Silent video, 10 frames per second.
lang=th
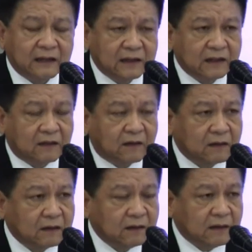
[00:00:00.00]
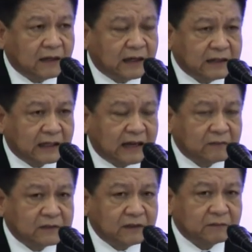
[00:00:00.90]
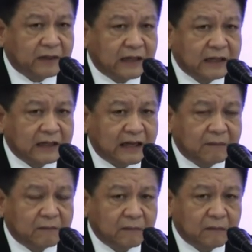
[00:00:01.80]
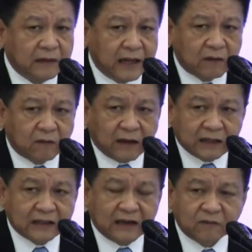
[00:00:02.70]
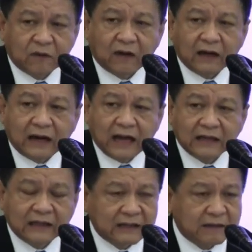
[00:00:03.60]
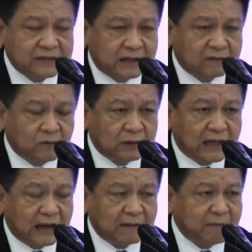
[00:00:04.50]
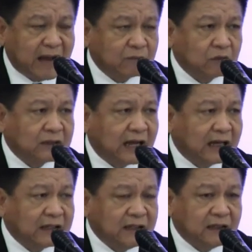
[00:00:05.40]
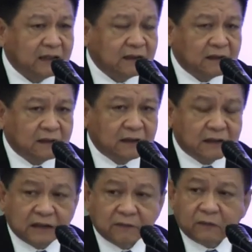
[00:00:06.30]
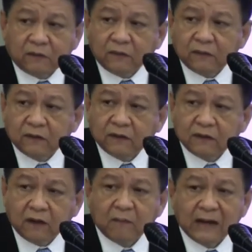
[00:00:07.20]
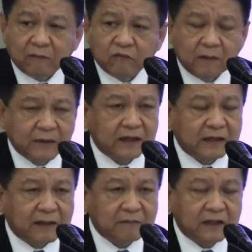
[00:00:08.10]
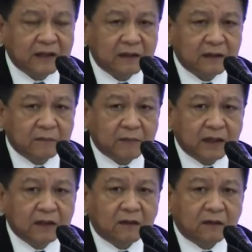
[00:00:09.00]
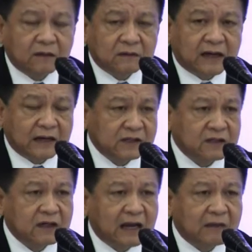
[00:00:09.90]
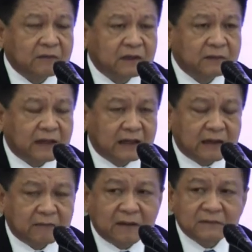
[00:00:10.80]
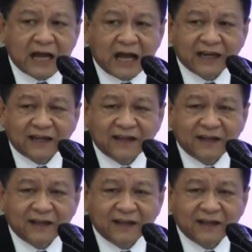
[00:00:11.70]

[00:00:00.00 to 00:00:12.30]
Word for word: เรื่องของอาชญากรรมซึ่งเป็นอาชญากรรมเล็กกว่าอาชญากรรมก่อการร้ายหรือการ7 มูลฐาน8 มูลฐานที่อินเตอร์โพลยอมรับว่าเป็นอาชญากรรมที่เป็นเรื่องของ transnational crime คือเป็นอาชญากรรมข้ามชาติเนี่ย